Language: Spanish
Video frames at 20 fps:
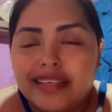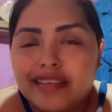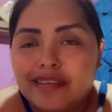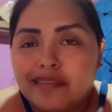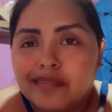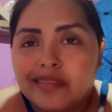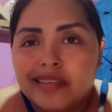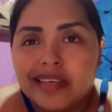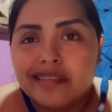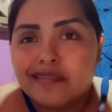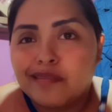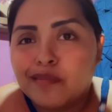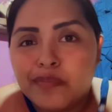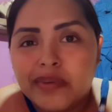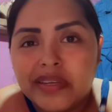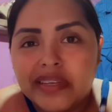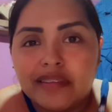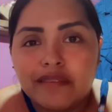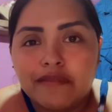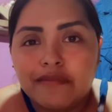o sea,
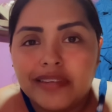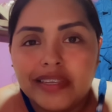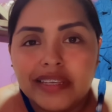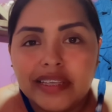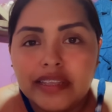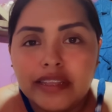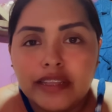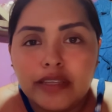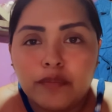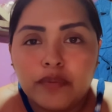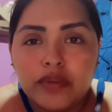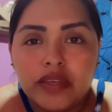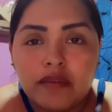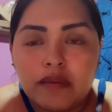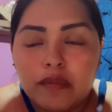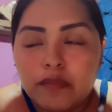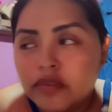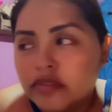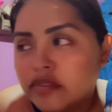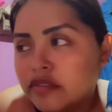súper diferente, pues
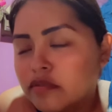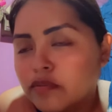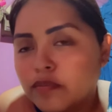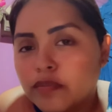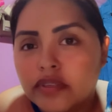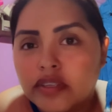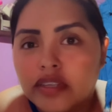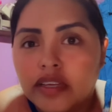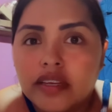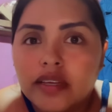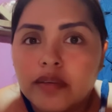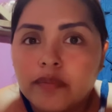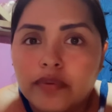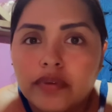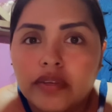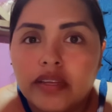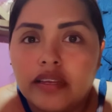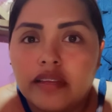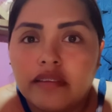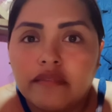íbamos, se suponía que
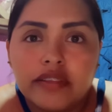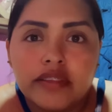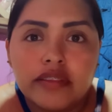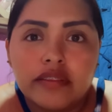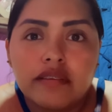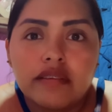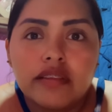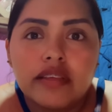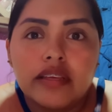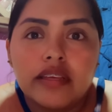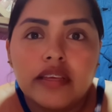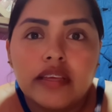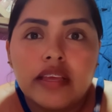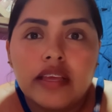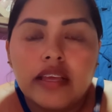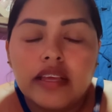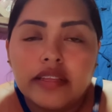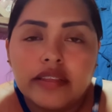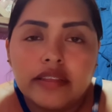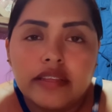por el evento de,
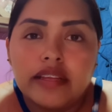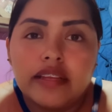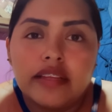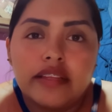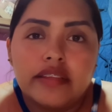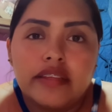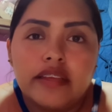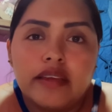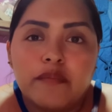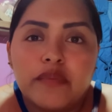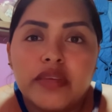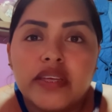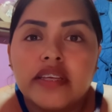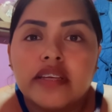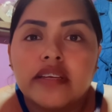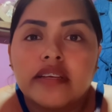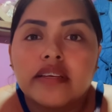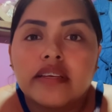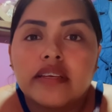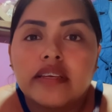la niña
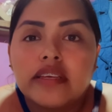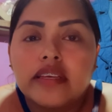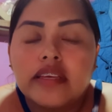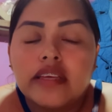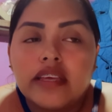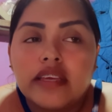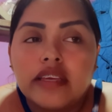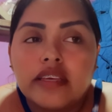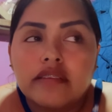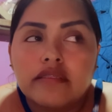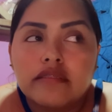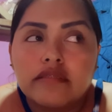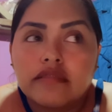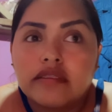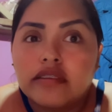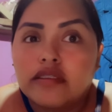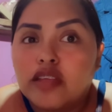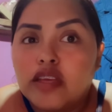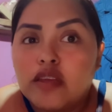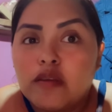Miriam,
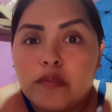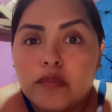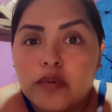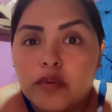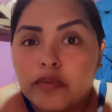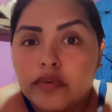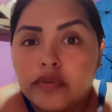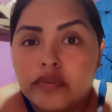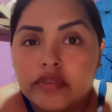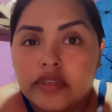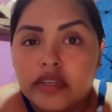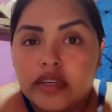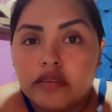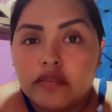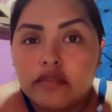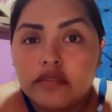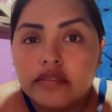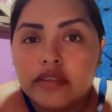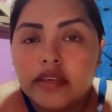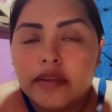entonces no íbamos por otra
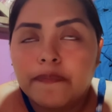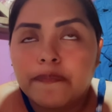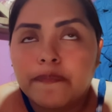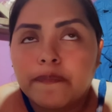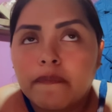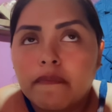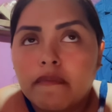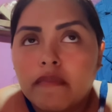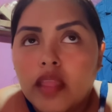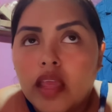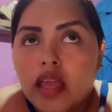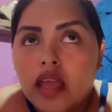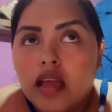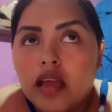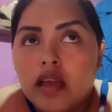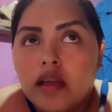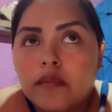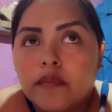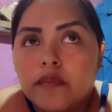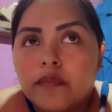cosa.
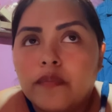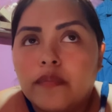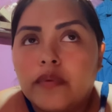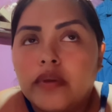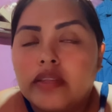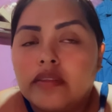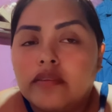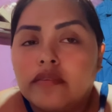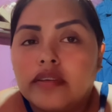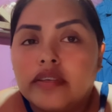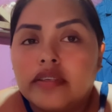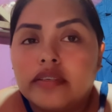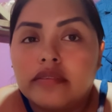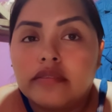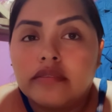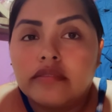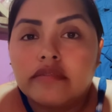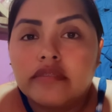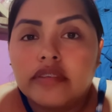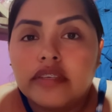Bueno,
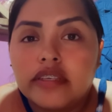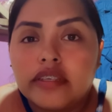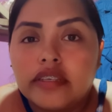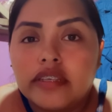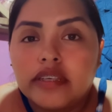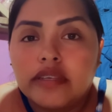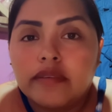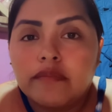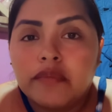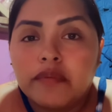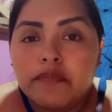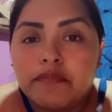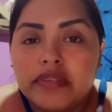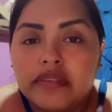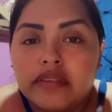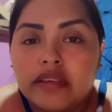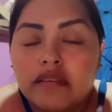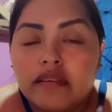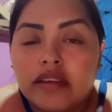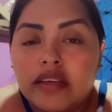entonces me
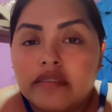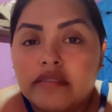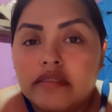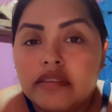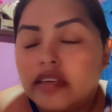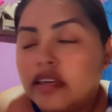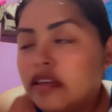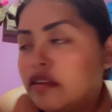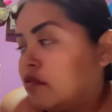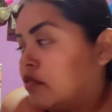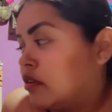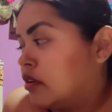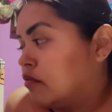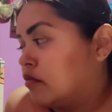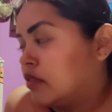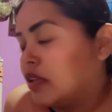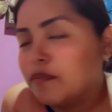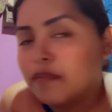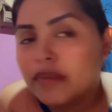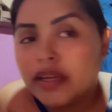empezaron a decir que yo era
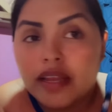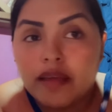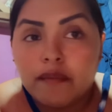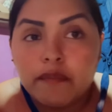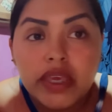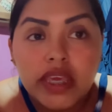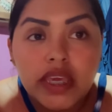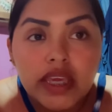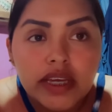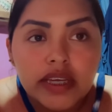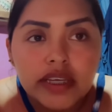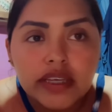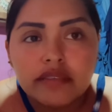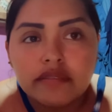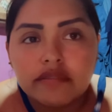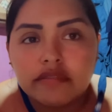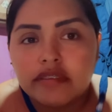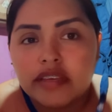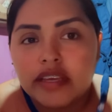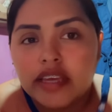una mala mía, que
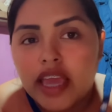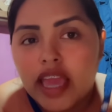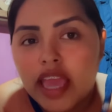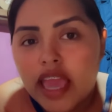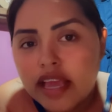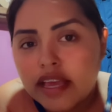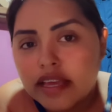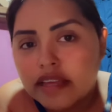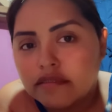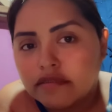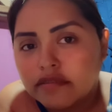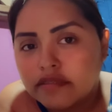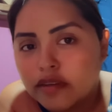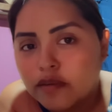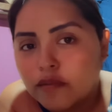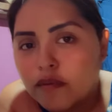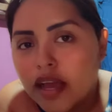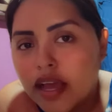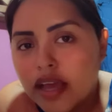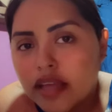no sé qué, que no sé
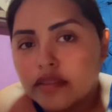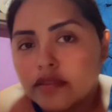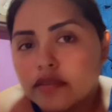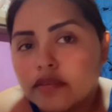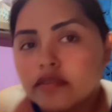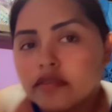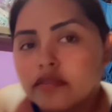cuándo.